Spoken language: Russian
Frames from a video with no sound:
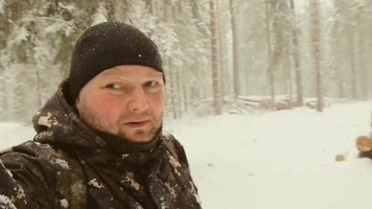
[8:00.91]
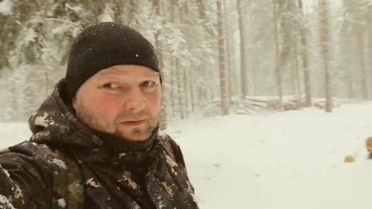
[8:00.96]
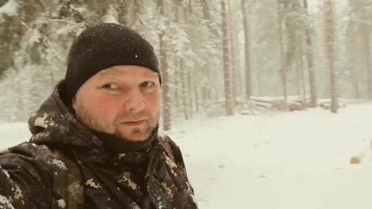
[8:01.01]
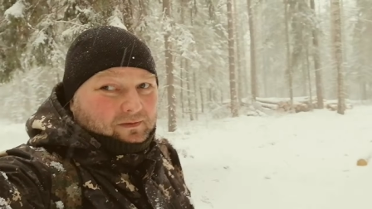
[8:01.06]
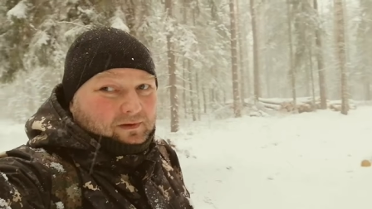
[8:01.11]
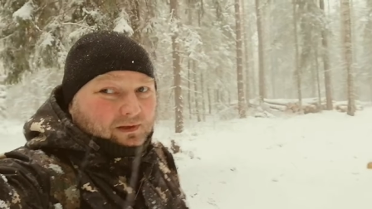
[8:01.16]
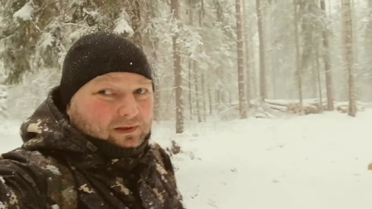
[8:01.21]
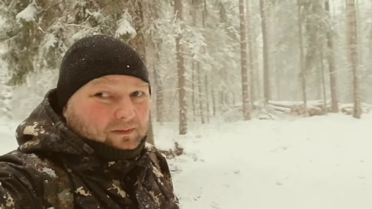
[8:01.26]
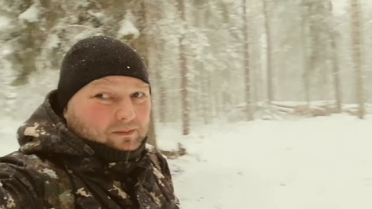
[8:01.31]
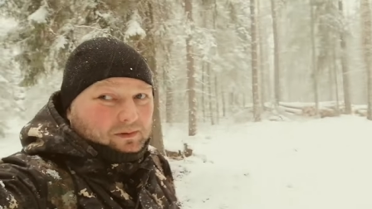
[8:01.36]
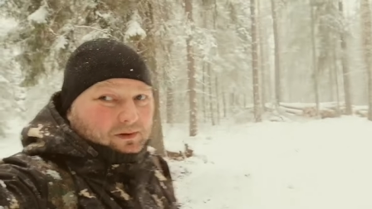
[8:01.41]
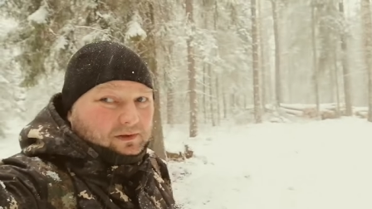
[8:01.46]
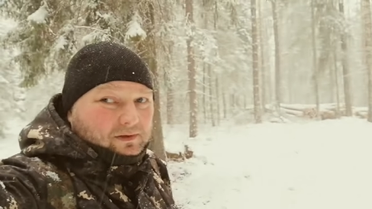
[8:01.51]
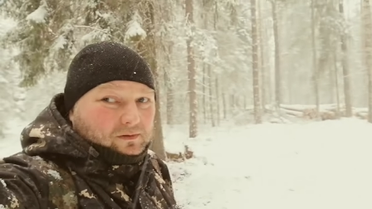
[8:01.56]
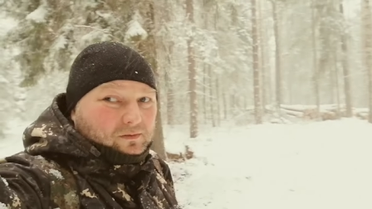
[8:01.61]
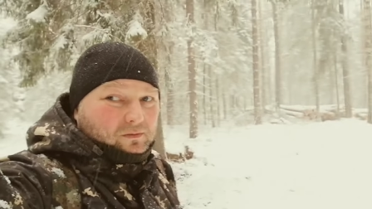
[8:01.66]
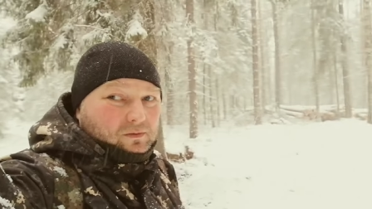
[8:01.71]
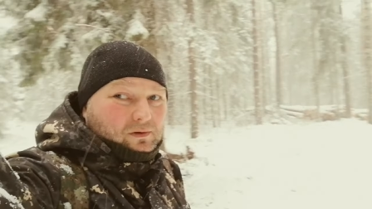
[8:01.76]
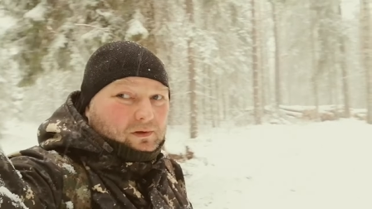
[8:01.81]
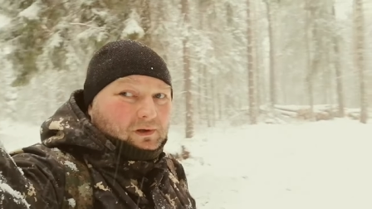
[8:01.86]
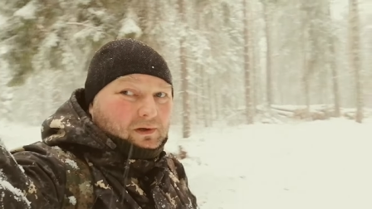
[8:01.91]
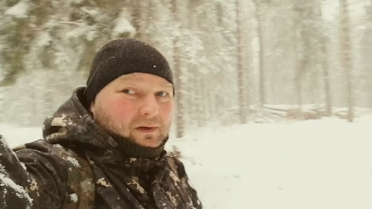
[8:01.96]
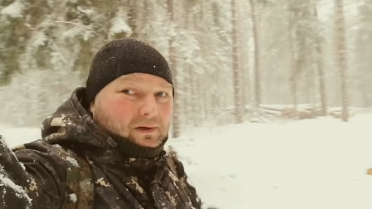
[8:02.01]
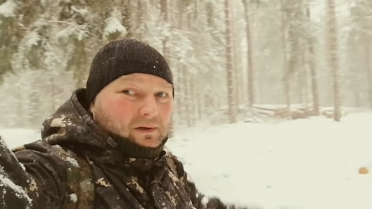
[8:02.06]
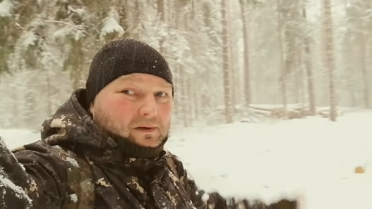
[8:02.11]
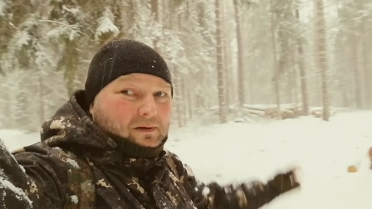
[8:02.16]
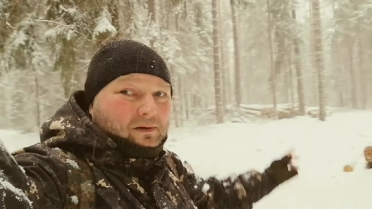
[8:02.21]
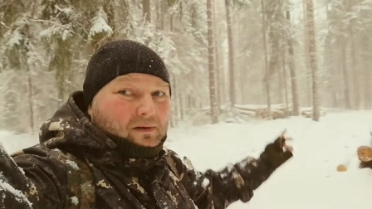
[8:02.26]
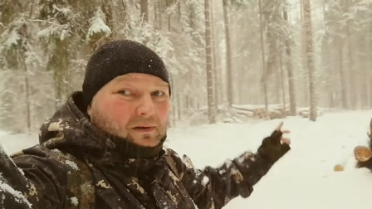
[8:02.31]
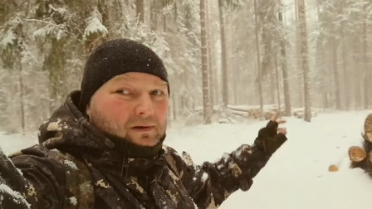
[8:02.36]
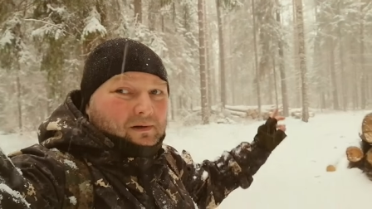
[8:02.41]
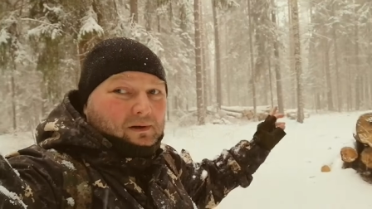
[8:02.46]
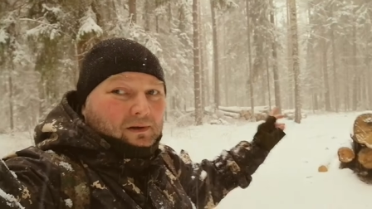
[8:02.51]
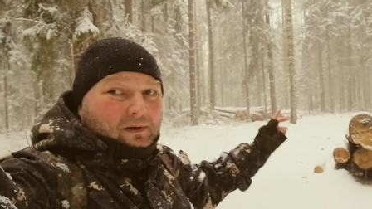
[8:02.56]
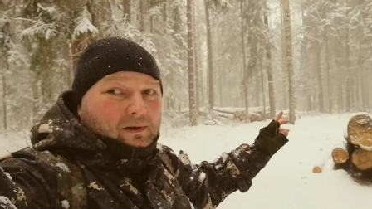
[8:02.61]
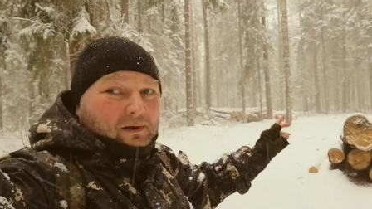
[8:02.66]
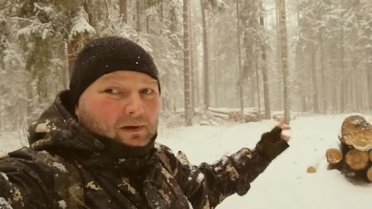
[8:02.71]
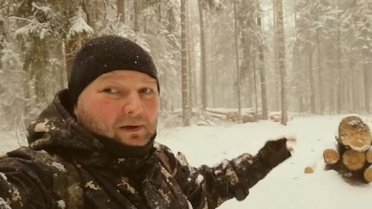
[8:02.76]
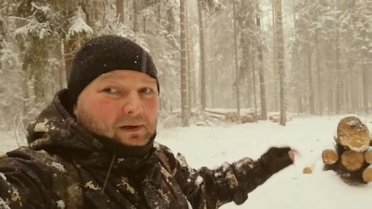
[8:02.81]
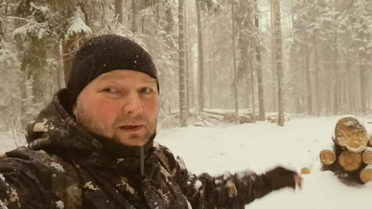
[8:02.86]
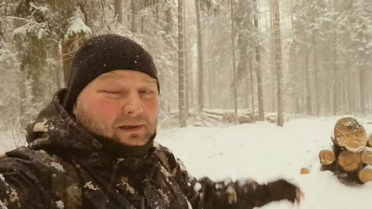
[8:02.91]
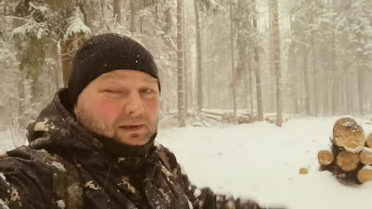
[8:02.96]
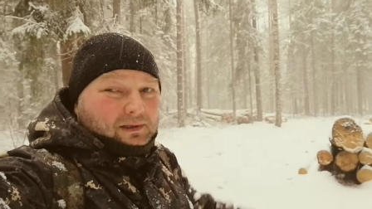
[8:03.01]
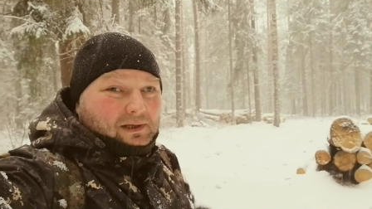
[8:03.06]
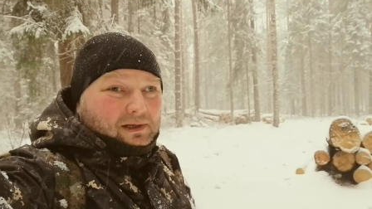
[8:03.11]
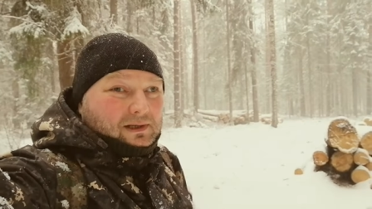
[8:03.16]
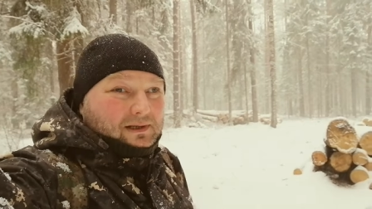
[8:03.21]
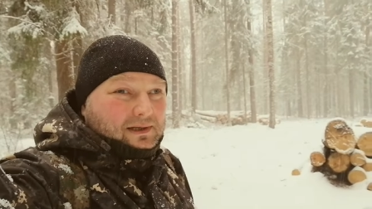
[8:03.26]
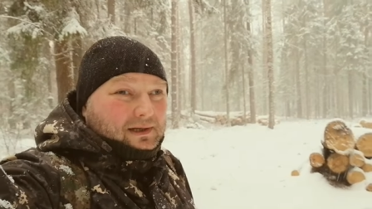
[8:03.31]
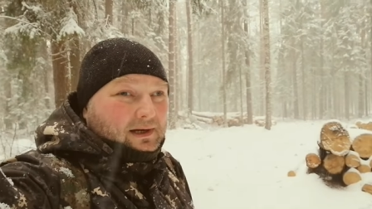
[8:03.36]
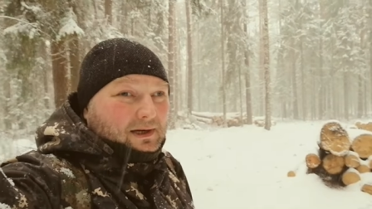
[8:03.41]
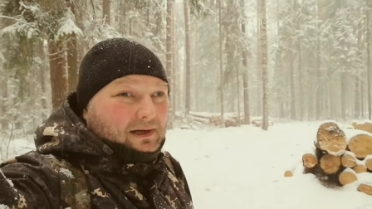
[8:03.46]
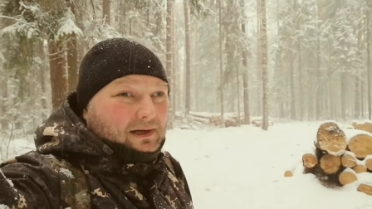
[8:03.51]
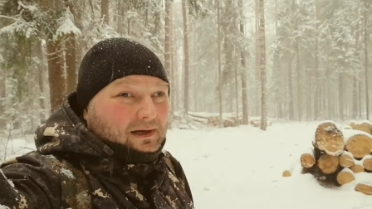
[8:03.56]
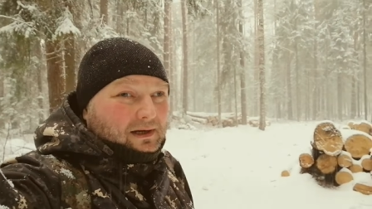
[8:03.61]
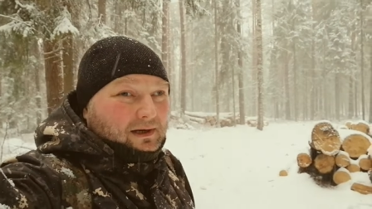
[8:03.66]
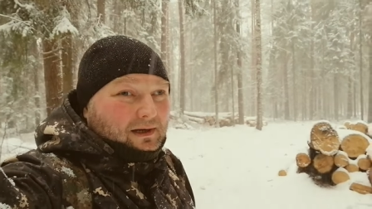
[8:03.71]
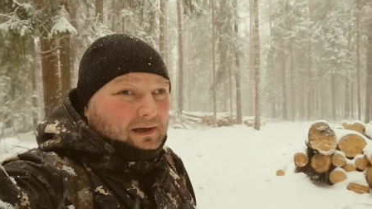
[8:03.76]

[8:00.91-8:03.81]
в этом лесу нельзя